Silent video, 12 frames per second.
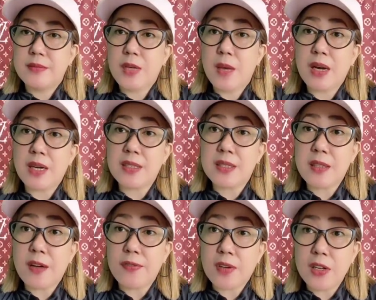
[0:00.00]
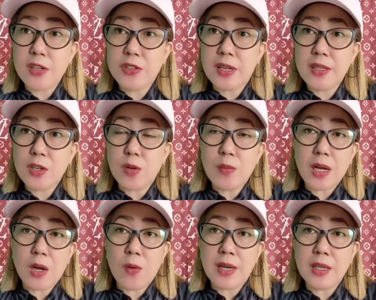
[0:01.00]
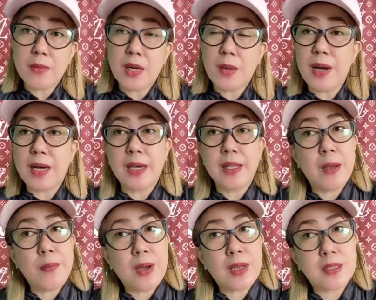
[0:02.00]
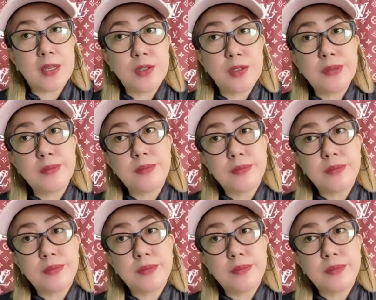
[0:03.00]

May mga staff kayo dyan na gumagawa niyang mga bagay na yan para sa inyo.